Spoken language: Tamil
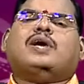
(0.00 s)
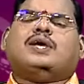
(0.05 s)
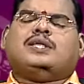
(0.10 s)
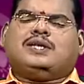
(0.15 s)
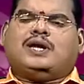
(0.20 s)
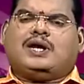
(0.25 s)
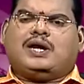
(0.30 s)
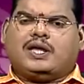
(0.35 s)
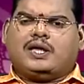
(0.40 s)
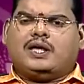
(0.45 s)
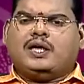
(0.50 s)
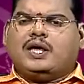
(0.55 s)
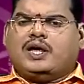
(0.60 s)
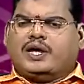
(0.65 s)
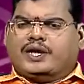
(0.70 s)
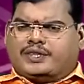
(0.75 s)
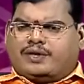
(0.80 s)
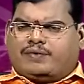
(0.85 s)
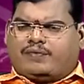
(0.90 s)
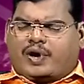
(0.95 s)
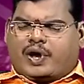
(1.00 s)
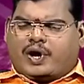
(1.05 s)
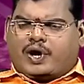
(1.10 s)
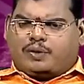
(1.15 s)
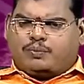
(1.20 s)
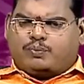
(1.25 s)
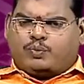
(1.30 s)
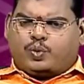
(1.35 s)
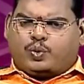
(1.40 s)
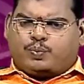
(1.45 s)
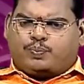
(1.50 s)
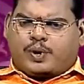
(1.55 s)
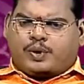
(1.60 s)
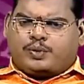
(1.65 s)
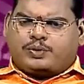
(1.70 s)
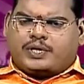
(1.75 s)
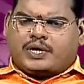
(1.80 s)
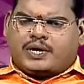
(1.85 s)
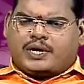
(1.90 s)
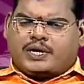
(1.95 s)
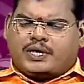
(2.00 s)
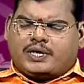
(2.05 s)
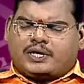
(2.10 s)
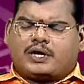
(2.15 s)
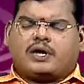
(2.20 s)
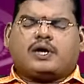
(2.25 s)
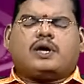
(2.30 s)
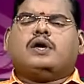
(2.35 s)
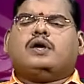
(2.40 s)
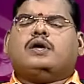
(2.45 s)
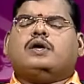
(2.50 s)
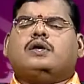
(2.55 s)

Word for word: அதனால் இந்த வருட முற்பகுதியில் நீங்கள்